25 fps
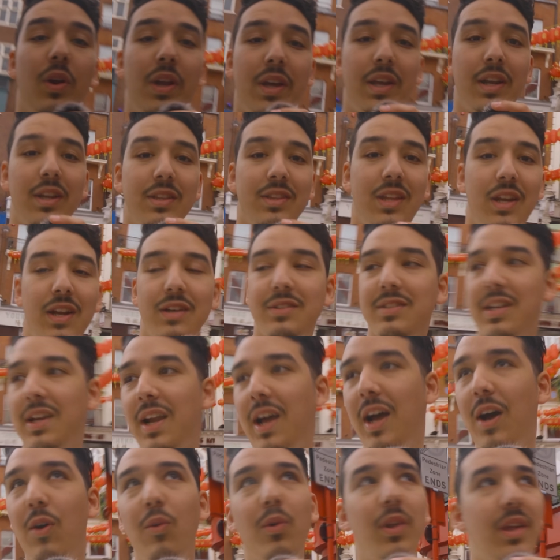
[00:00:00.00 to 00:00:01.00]
ولكن الدراري
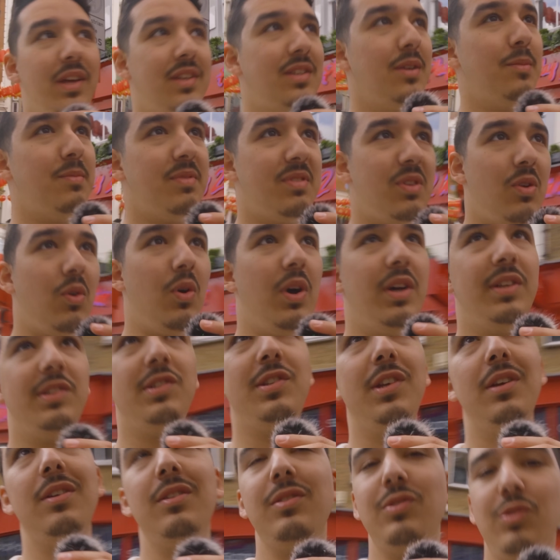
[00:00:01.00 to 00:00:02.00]
صراحه والله تمصروا
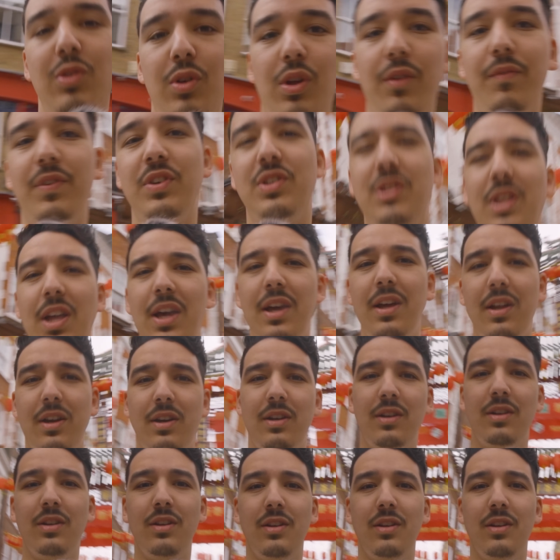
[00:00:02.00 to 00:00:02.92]
الشيء شو كيفاش داير